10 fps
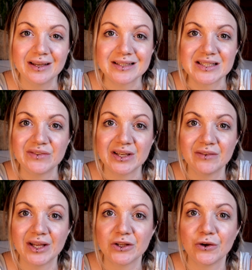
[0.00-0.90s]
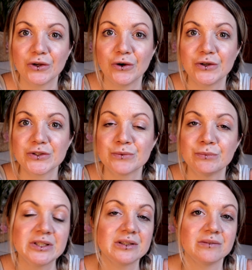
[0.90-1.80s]
Deswegen werde ich euch heute so ein
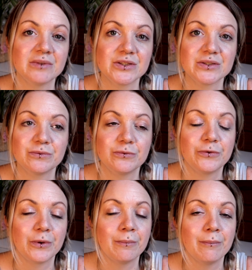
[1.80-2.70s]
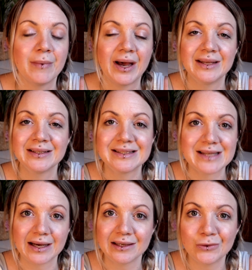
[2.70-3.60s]
bisschen was von meinen
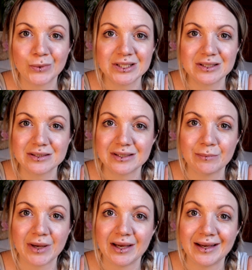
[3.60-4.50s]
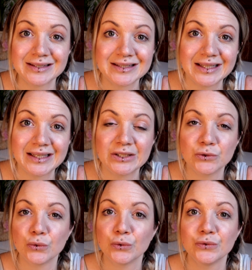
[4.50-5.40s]
Gedanken über dieses Thema
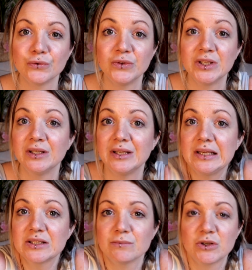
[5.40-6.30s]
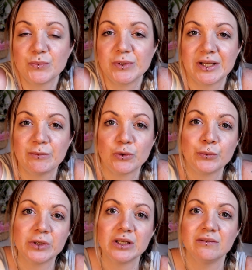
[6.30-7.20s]
erzählen und wie ich zum Beispiel damit
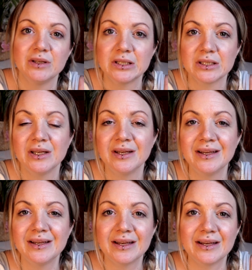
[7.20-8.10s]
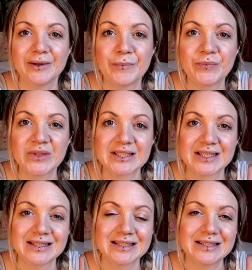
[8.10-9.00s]
umgehe, wie ich ähm, das
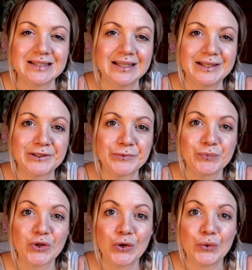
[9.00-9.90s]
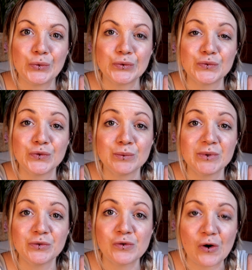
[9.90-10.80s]
Ganze sehe und würde
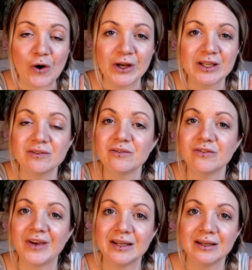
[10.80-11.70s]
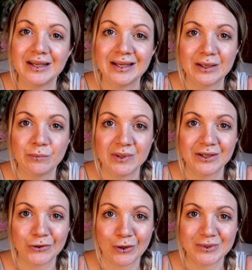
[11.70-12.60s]
mich freuen, wenn ihr
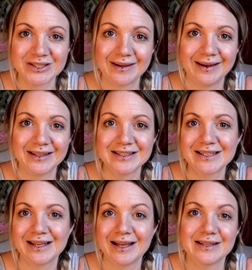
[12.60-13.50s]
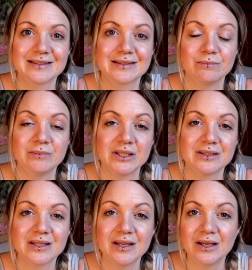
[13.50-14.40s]
mir Kommentare hinterlasst
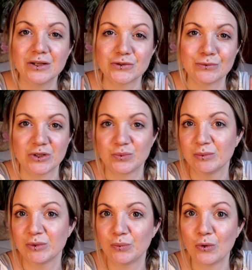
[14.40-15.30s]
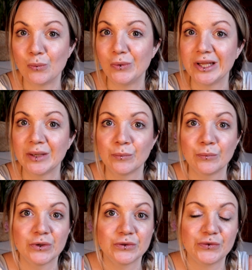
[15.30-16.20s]
mit zum Beispiel mit
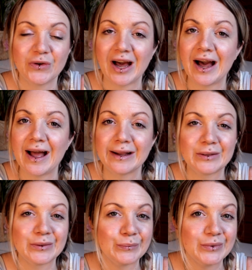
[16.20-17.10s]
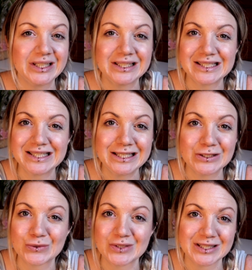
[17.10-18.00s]
Problemen, mit Fragen, mit
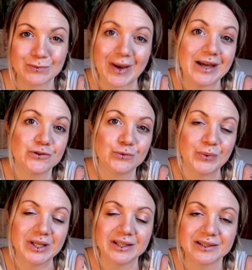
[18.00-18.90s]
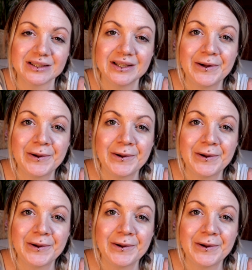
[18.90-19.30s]
dies und das Beispielen